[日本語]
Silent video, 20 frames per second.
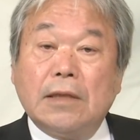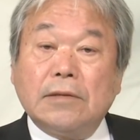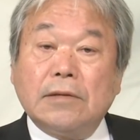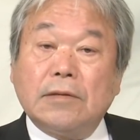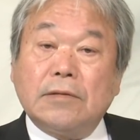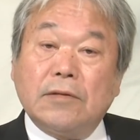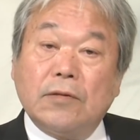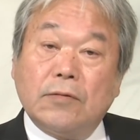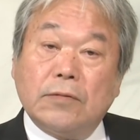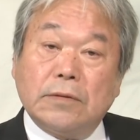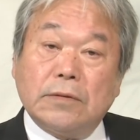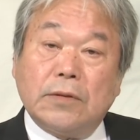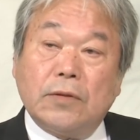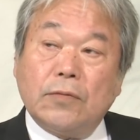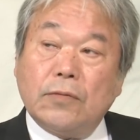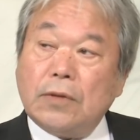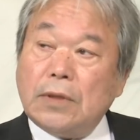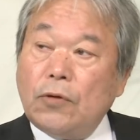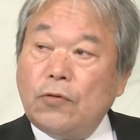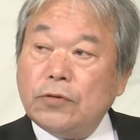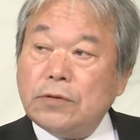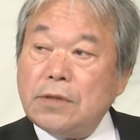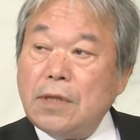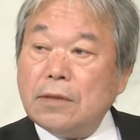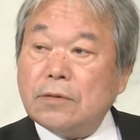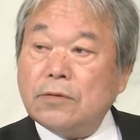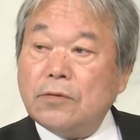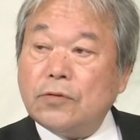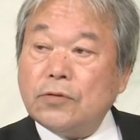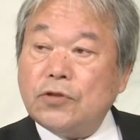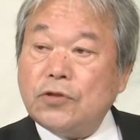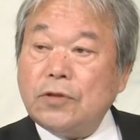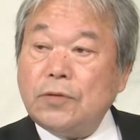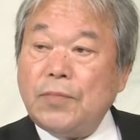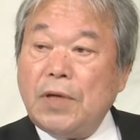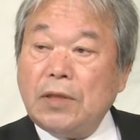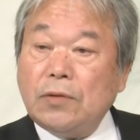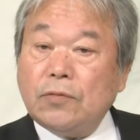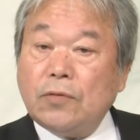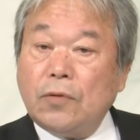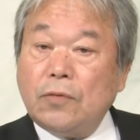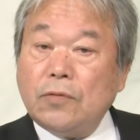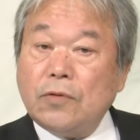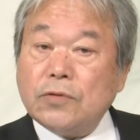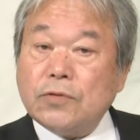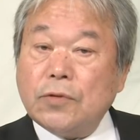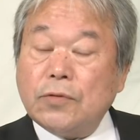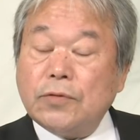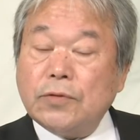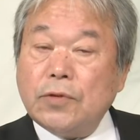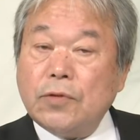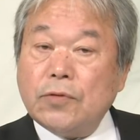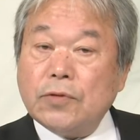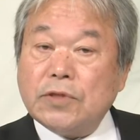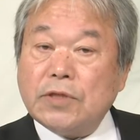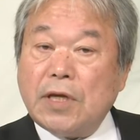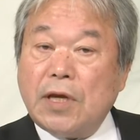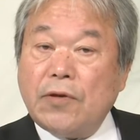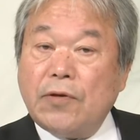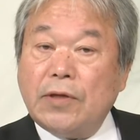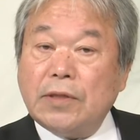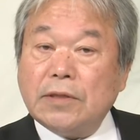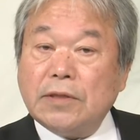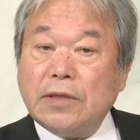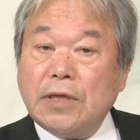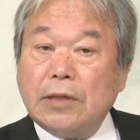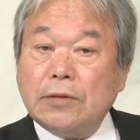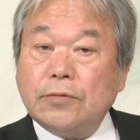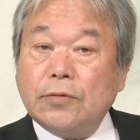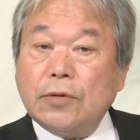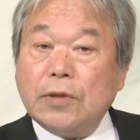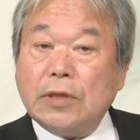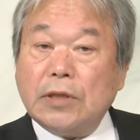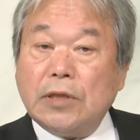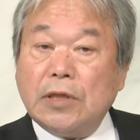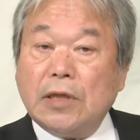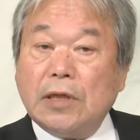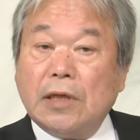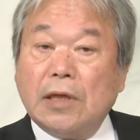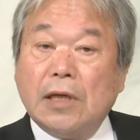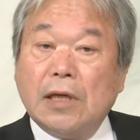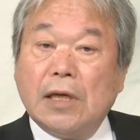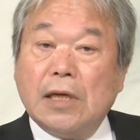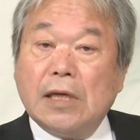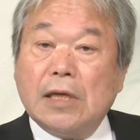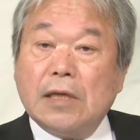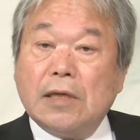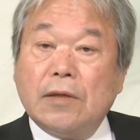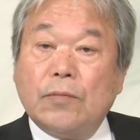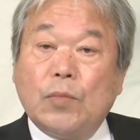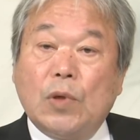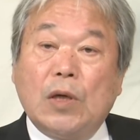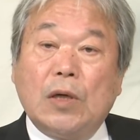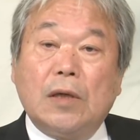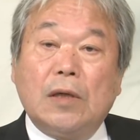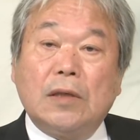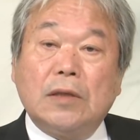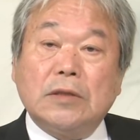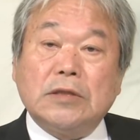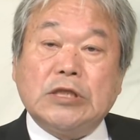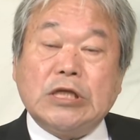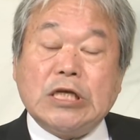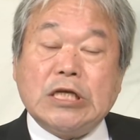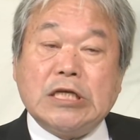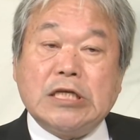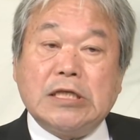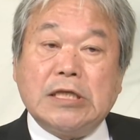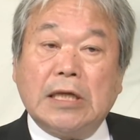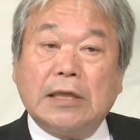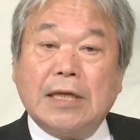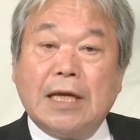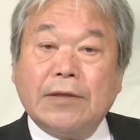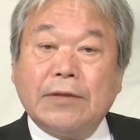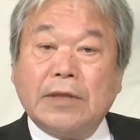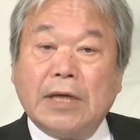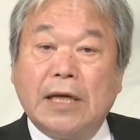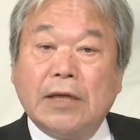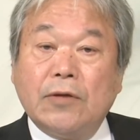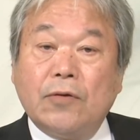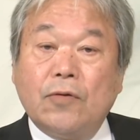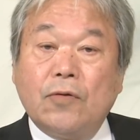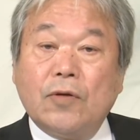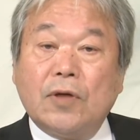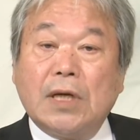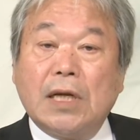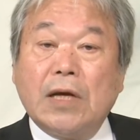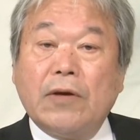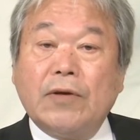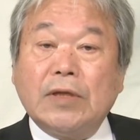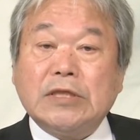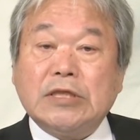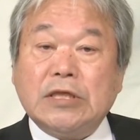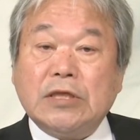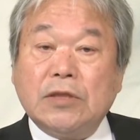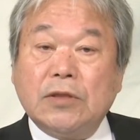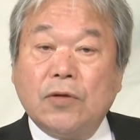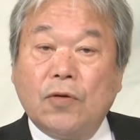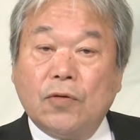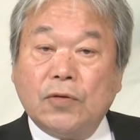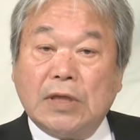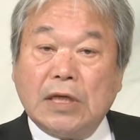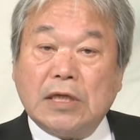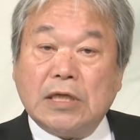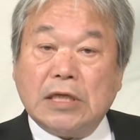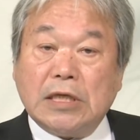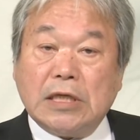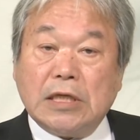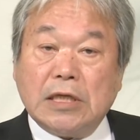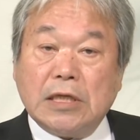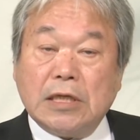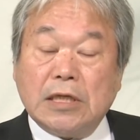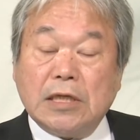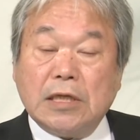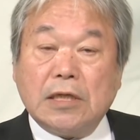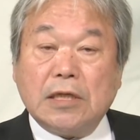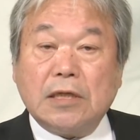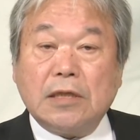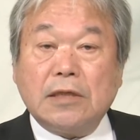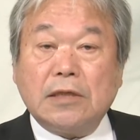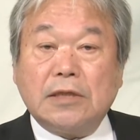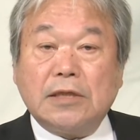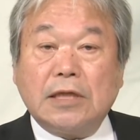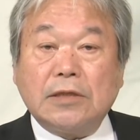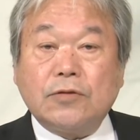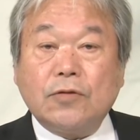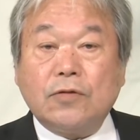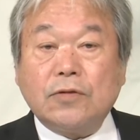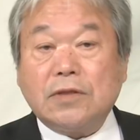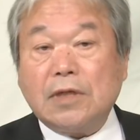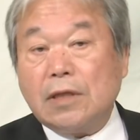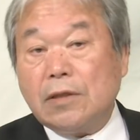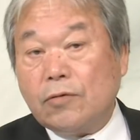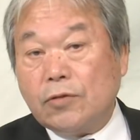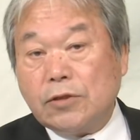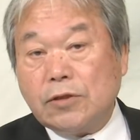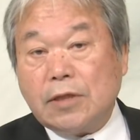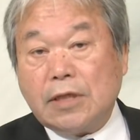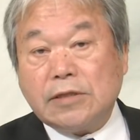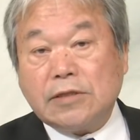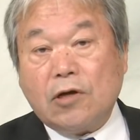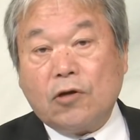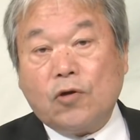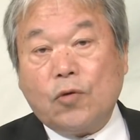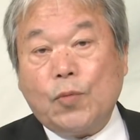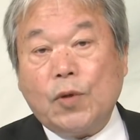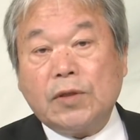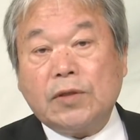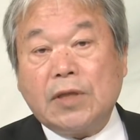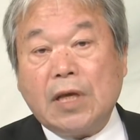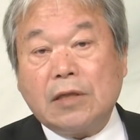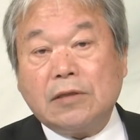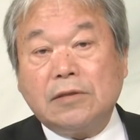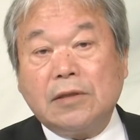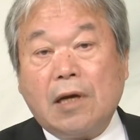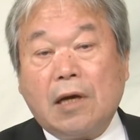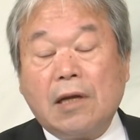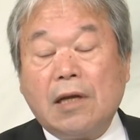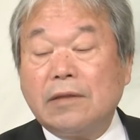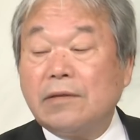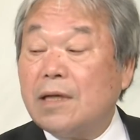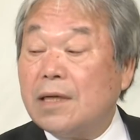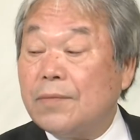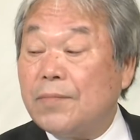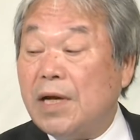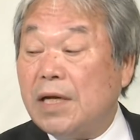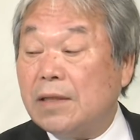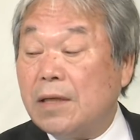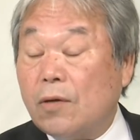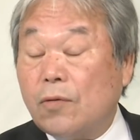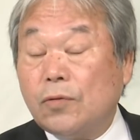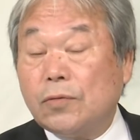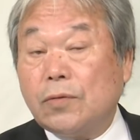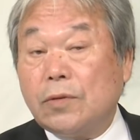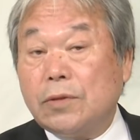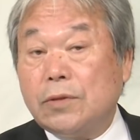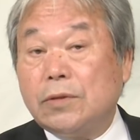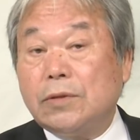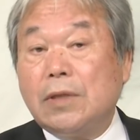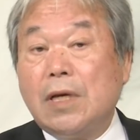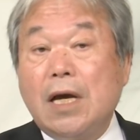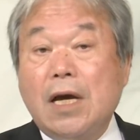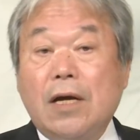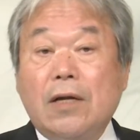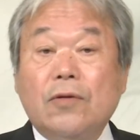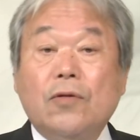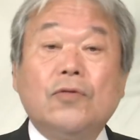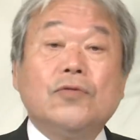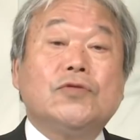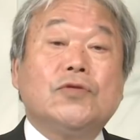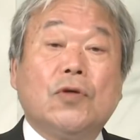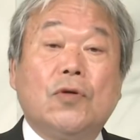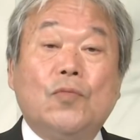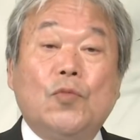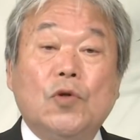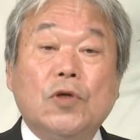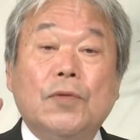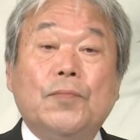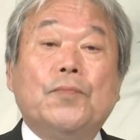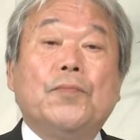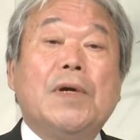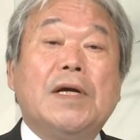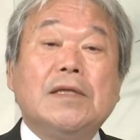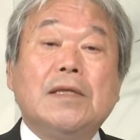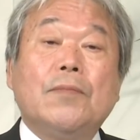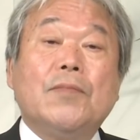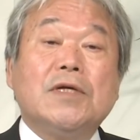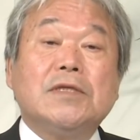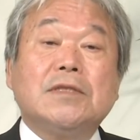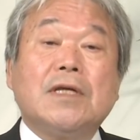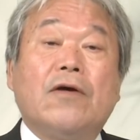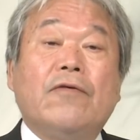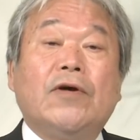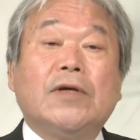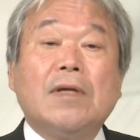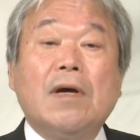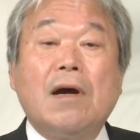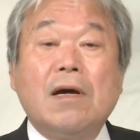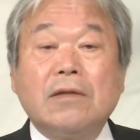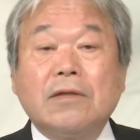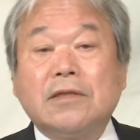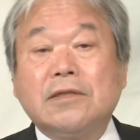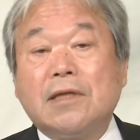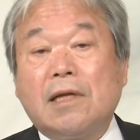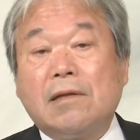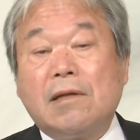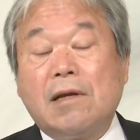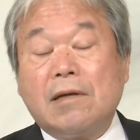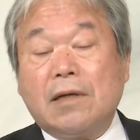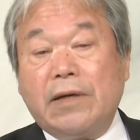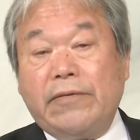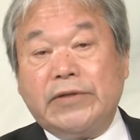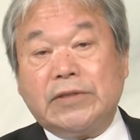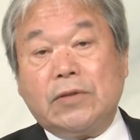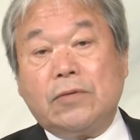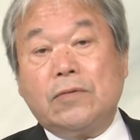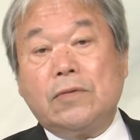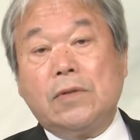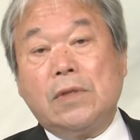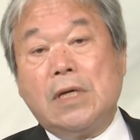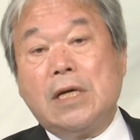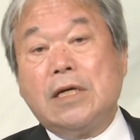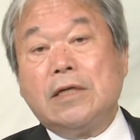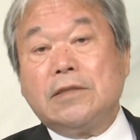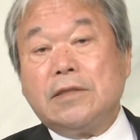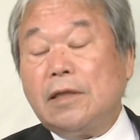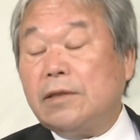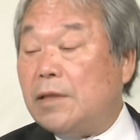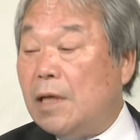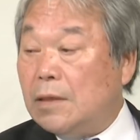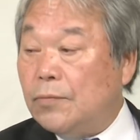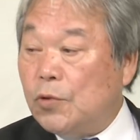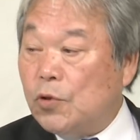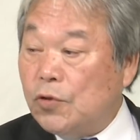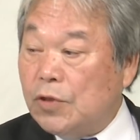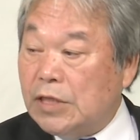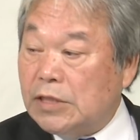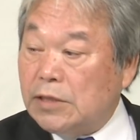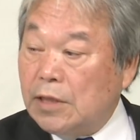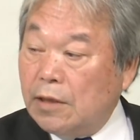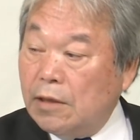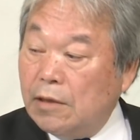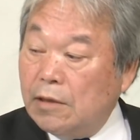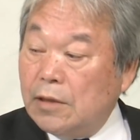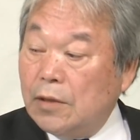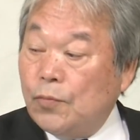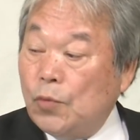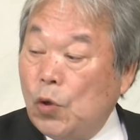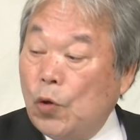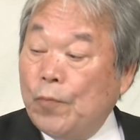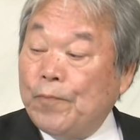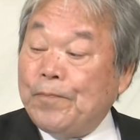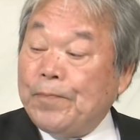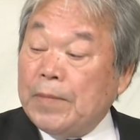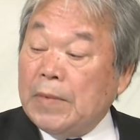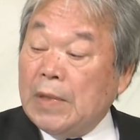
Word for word: でそのおそらく10万トンの食料支援をやるときに、まあ、新北団体の方からは人道的北朝鮮の人たちが困っているんだから当たり前だろうという論調もいっぱい出ました和田春樹さんなんかはその最たるものでしたけれども、